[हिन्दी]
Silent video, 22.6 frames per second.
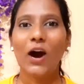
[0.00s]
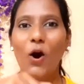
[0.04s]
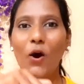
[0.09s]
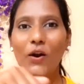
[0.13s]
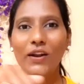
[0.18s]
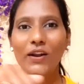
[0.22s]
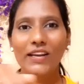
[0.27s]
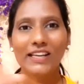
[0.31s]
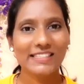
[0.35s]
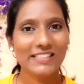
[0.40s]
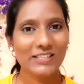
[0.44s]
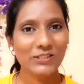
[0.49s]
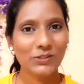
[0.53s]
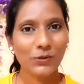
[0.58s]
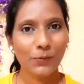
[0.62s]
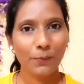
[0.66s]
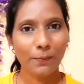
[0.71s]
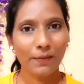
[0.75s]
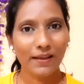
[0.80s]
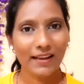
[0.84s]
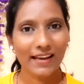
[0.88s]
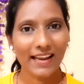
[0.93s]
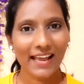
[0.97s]
और नीचे
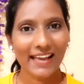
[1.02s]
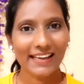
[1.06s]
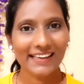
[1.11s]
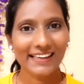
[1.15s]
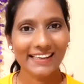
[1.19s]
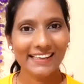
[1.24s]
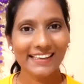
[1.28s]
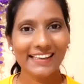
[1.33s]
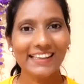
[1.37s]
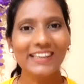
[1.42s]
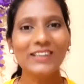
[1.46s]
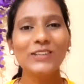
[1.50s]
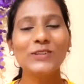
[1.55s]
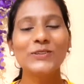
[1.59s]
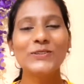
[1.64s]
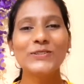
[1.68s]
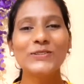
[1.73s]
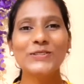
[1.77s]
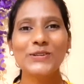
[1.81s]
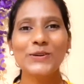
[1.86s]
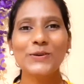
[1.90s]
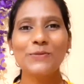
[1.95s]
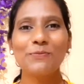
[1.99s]
जो बेल आइकन है
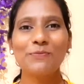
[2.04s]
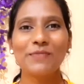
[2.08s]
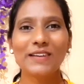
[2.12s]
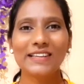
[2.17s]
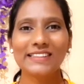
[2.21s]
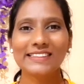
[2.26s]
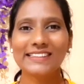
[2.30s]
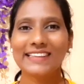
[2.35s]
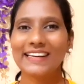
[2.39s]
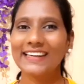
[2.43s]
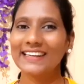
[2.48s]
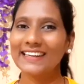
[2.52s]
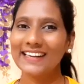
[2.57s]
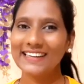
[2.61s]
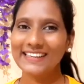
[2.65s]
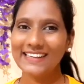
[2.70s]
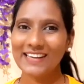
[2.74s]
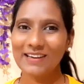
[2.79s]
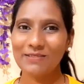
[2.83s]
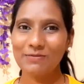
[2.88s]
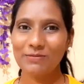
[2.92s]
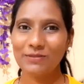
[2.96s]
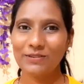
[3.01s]
उसको प्रेस करना
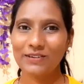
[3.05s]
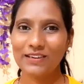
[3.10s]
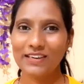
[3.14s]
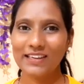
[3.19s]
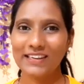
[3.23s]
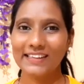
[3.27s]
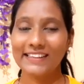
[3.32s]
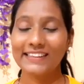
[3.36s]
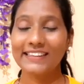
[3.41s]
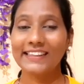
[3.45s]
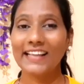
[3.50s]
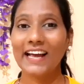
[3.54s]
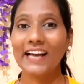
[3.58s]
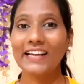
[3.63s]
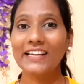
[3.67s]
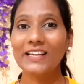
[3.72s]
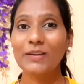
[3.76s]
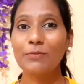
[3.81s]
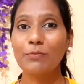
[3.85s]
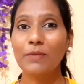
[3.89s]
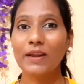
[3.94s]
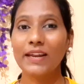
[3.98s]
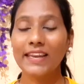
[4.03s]
ना भूलें
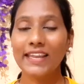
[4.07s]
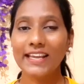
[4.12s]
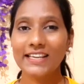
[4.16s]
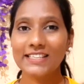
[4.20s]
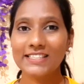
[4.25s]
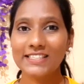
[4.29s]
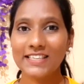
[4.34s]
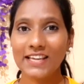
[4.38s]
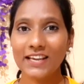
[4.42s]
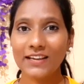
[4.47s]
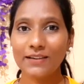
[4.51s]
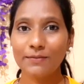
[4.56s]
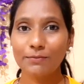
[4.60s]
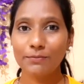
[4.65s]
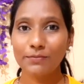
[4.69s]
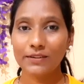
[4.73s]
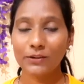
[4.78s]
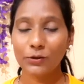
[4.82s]
ताकि मैं नेक्स्ट टाइम